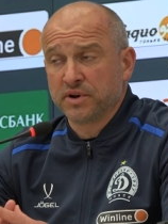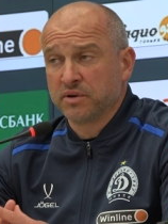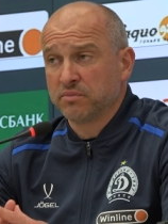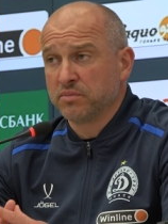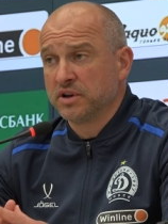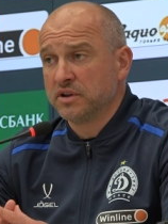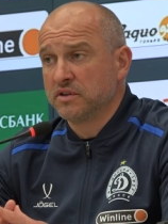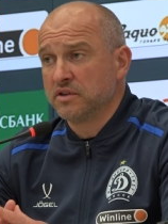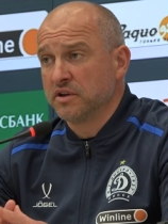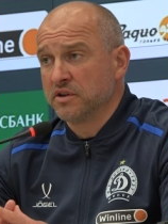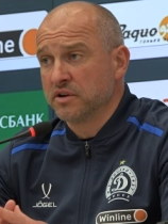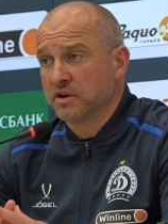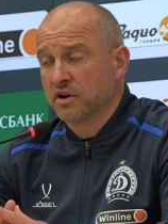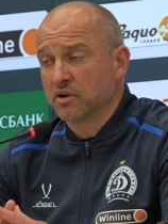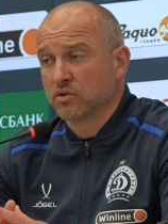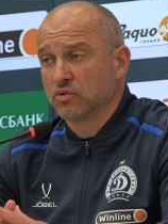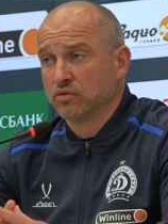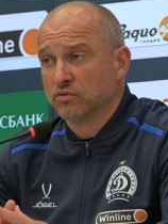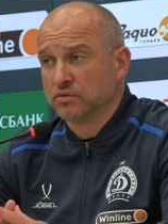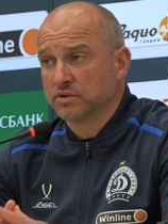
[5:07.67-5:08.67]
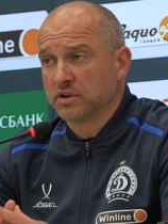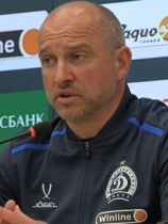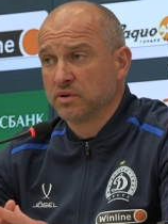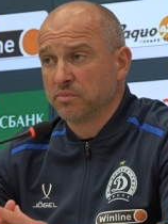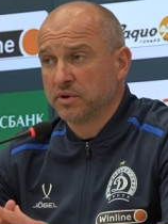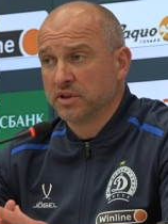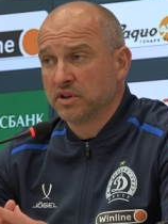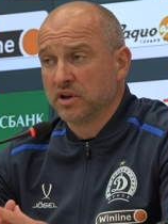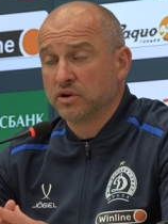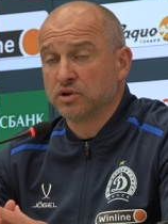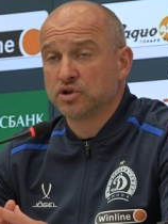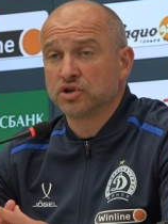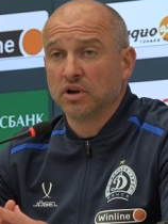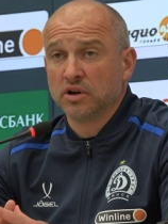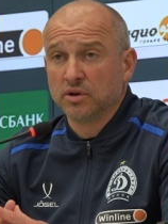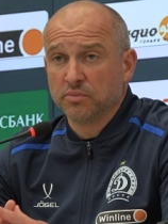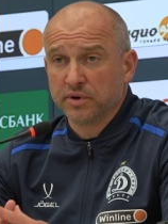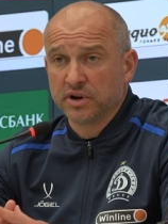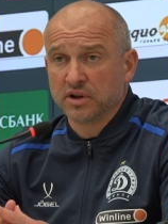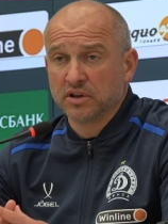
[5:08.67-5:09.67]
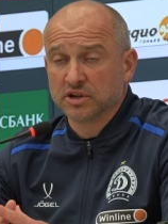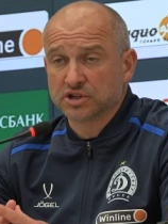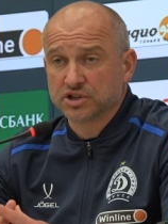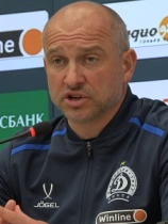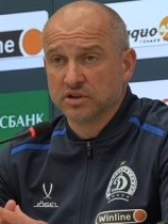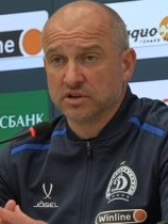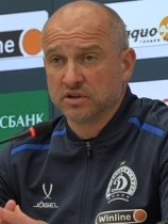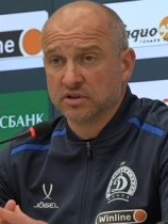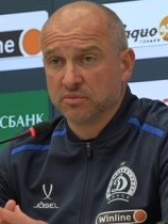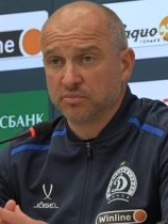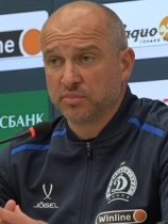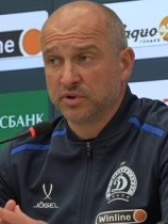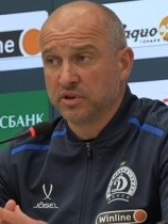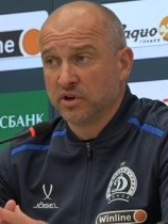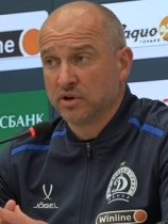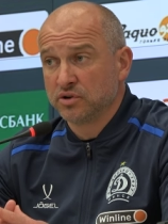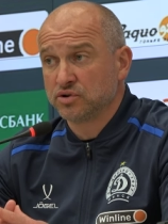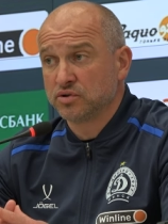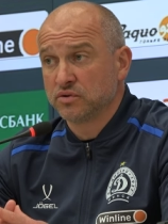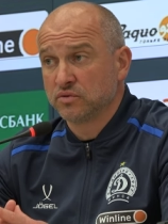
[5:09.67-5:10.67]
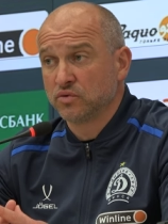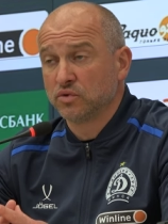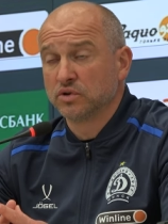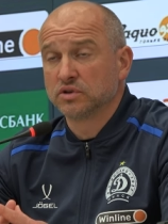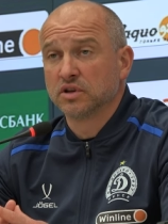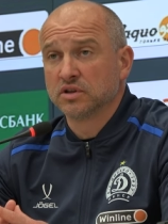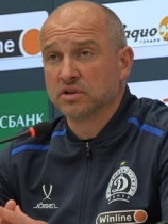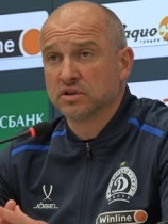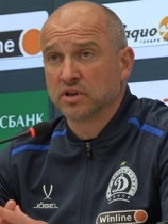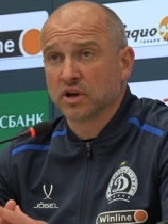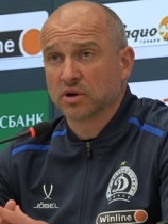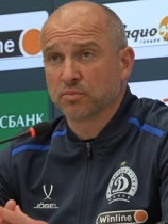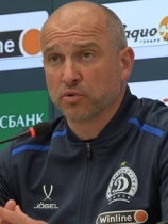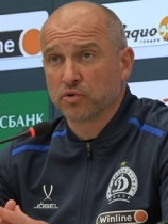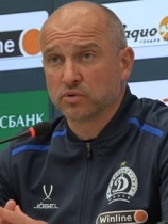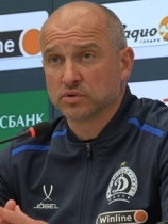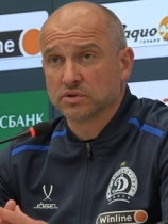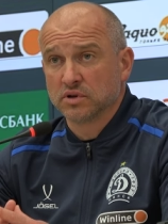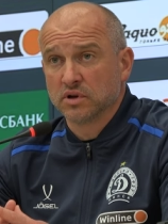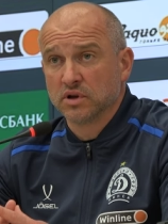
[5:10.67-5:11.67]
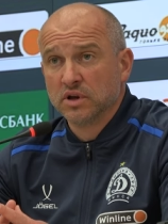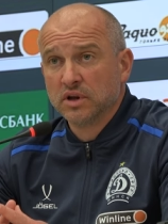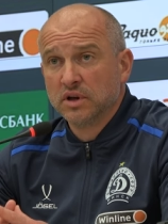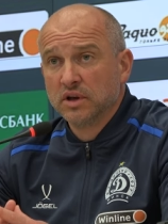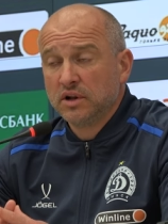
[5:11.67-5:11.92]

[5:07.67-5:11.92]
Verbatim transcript: приобретения какого-то нападающего или приглашения нападающего. Но это не так просто.